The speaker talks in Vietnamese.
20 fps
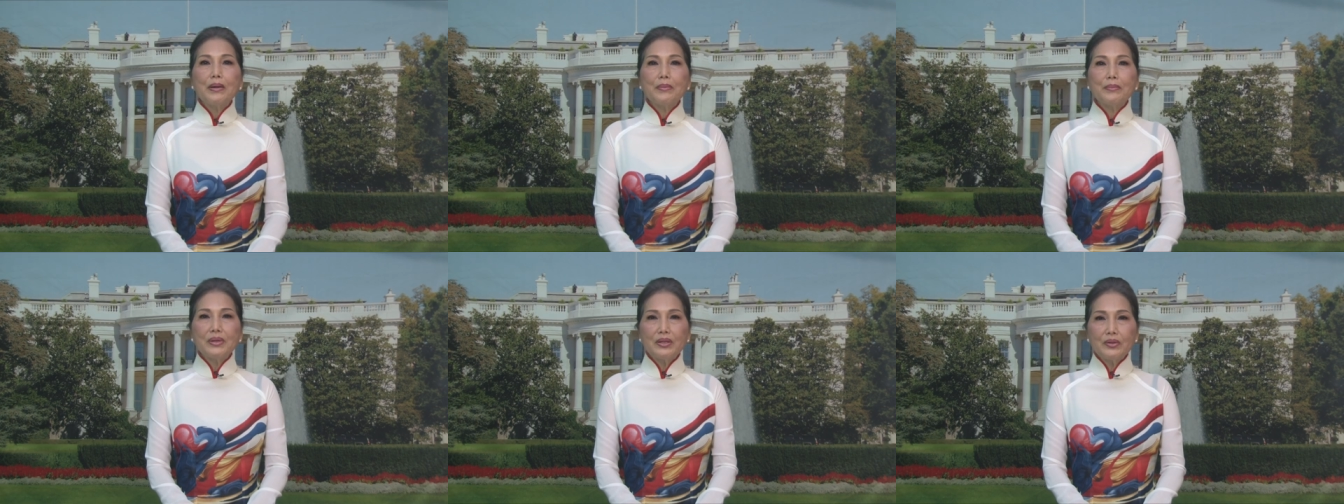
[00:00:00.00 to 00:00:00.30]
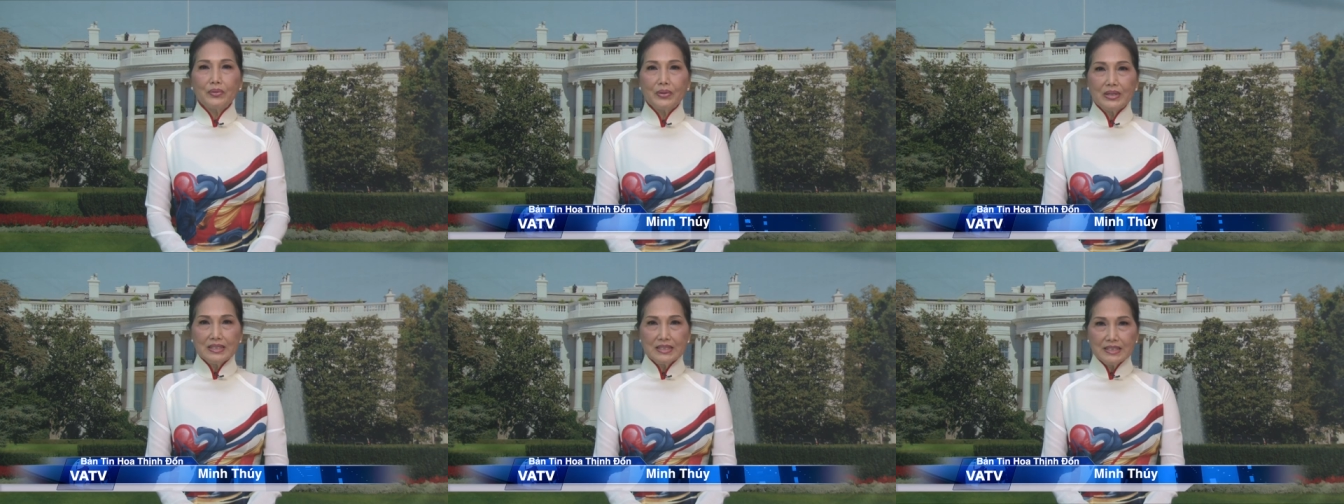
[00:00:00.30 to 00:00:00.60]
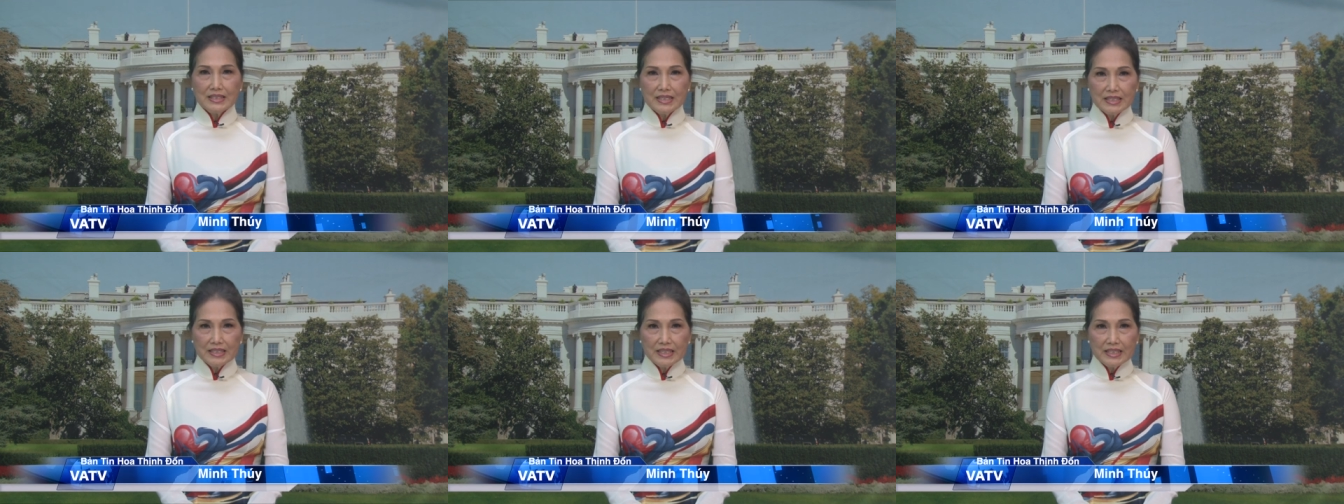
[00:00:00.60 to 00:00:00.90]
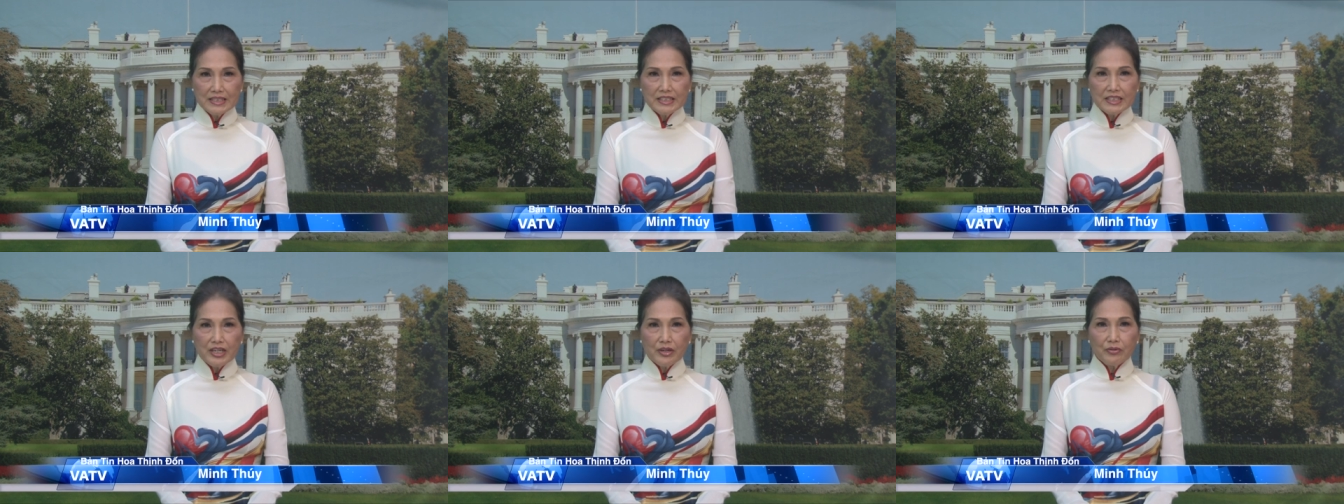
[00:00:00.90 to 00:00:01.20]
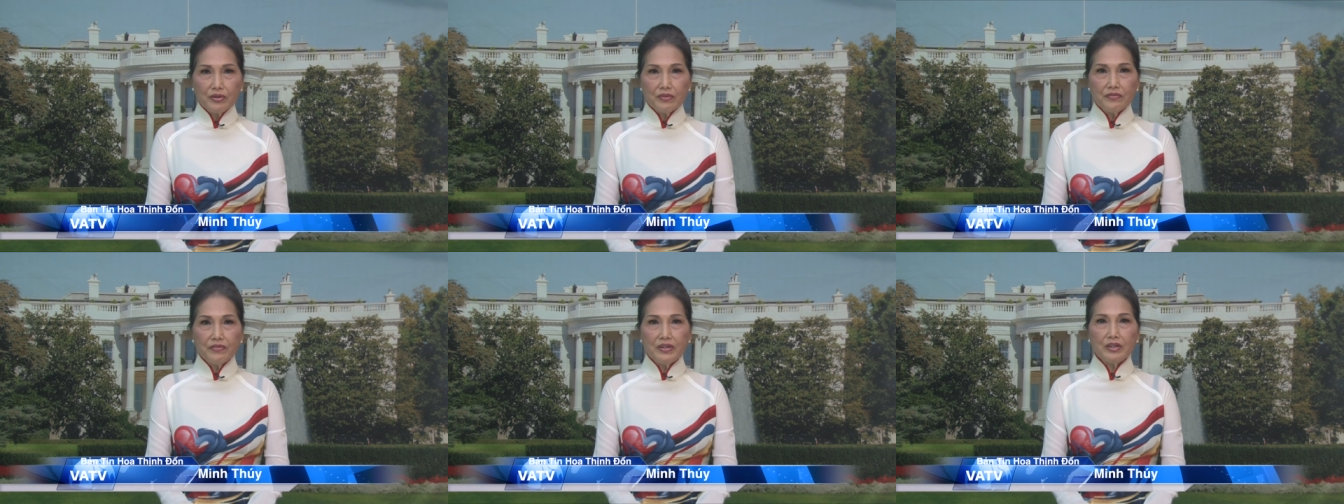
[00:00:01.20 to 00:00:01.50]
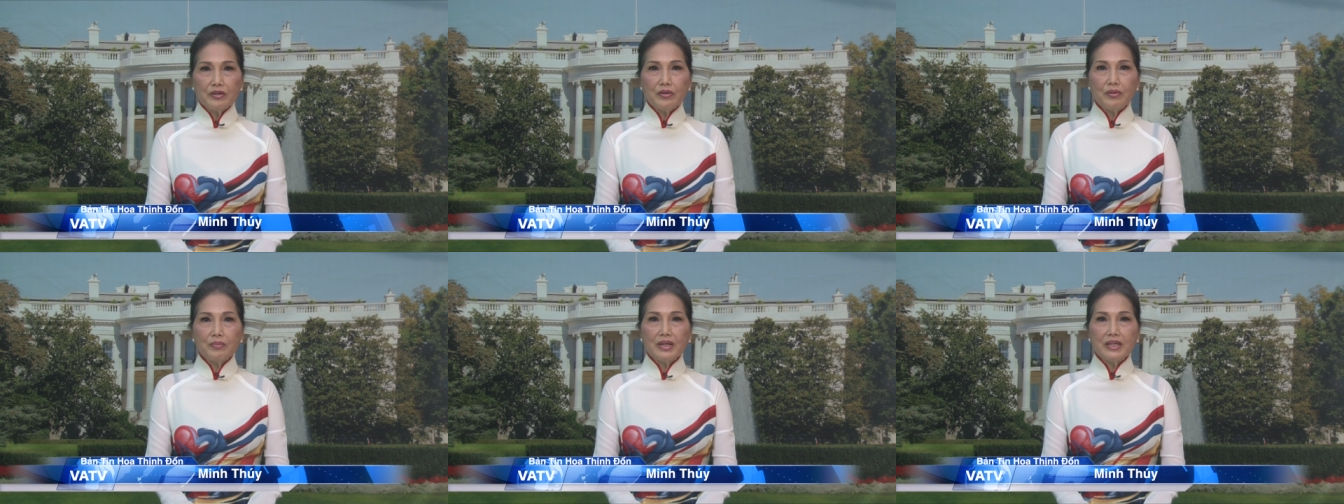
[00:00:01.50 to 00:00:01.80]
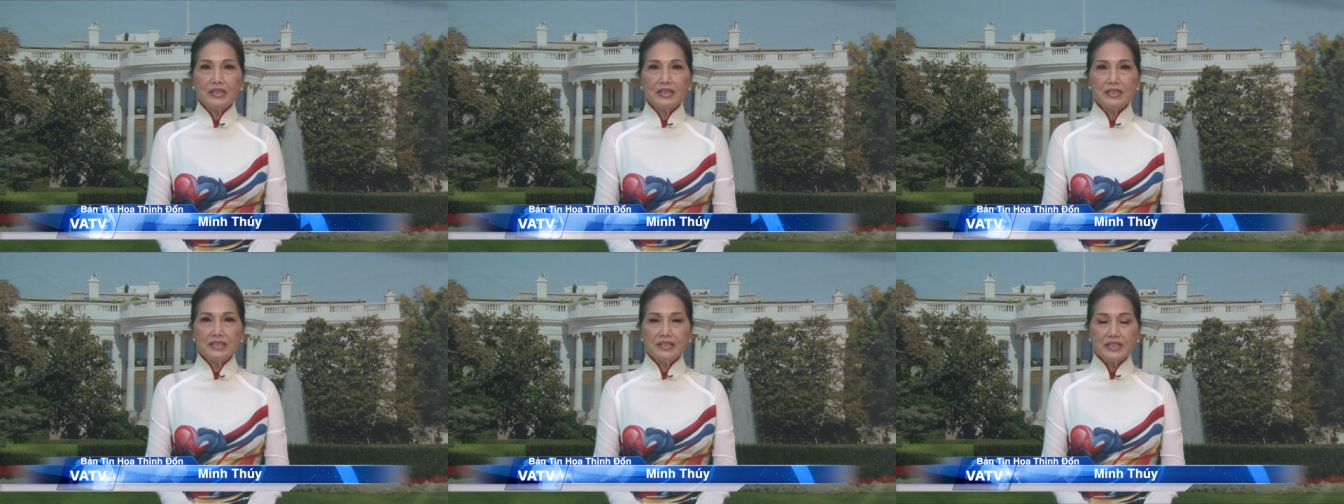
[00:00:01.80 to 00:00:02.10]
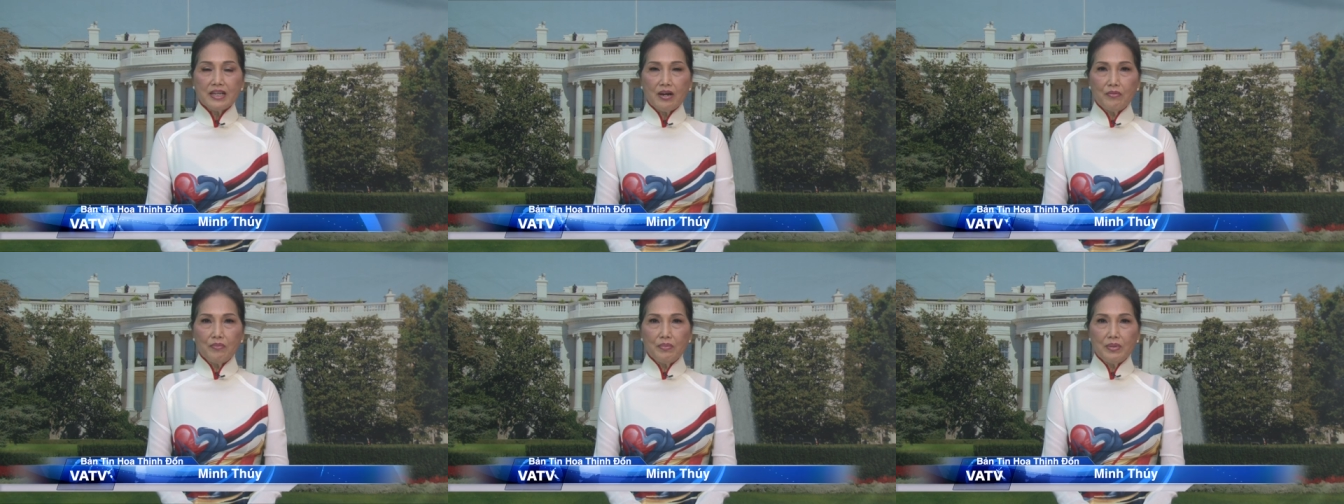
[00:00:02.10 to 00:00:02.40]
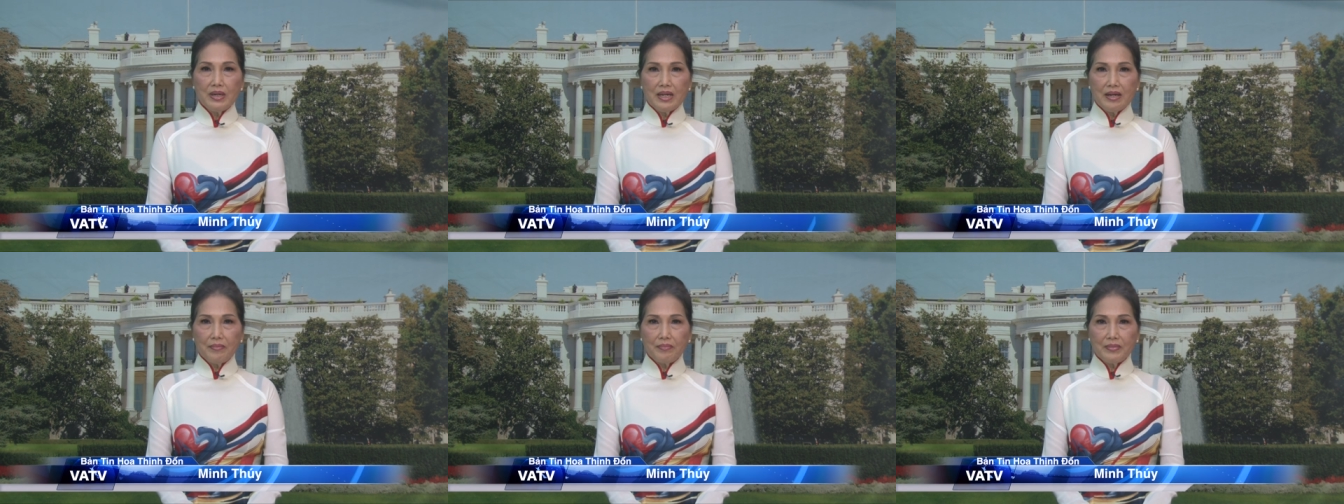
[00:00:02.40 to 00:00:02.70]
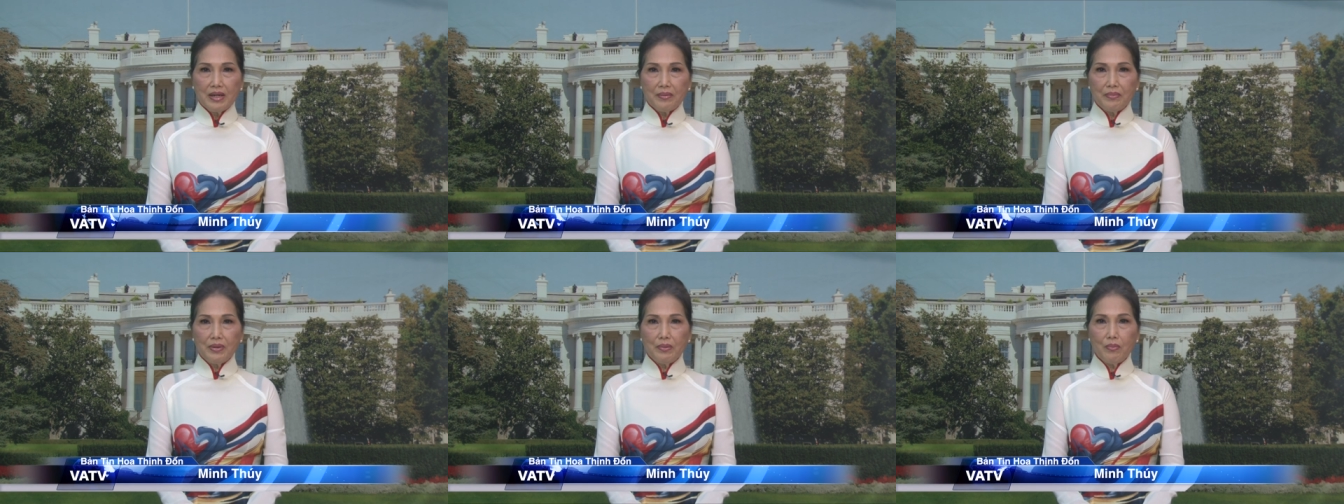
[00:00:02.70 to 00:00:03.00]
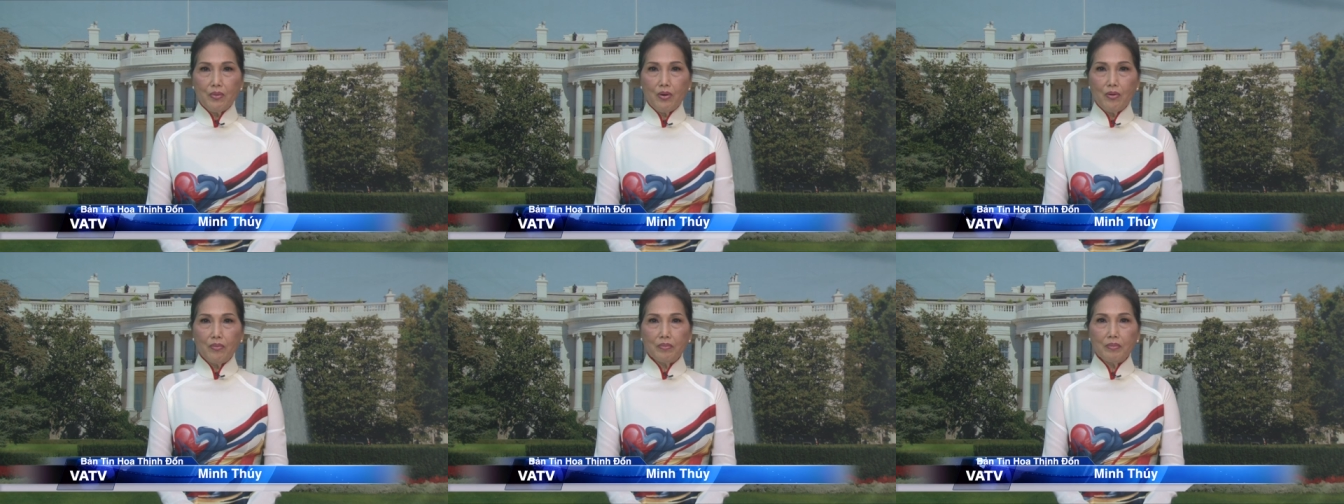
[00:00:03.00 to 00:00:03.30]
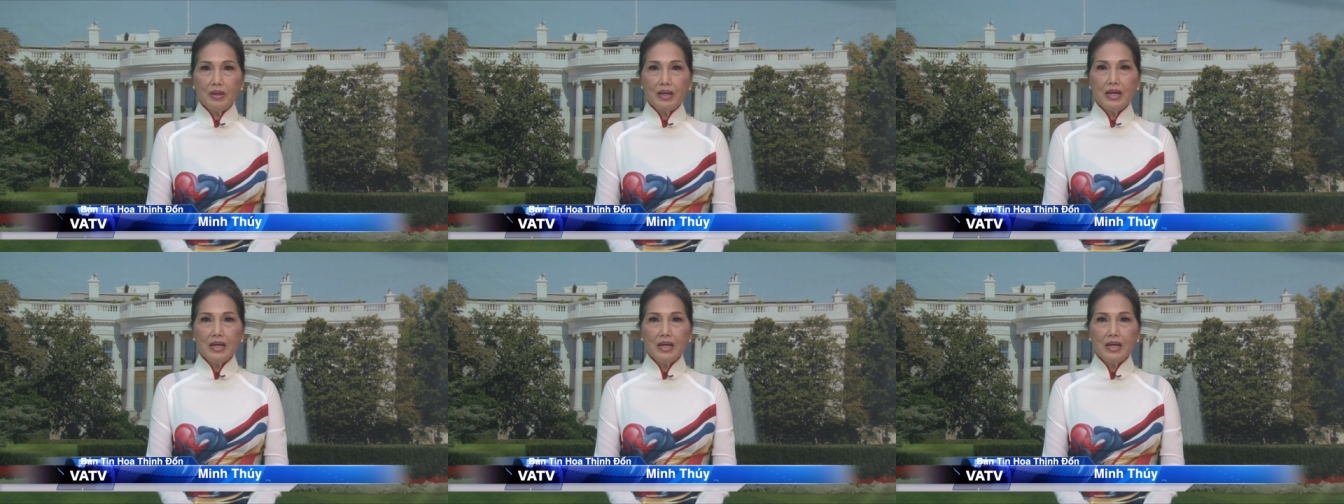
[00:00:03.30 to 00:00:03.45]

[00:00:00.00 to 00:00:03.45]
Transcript: Minh Thúy xin kính chào quý vị. Hôm nay thứ Sáu 15 tháng 11,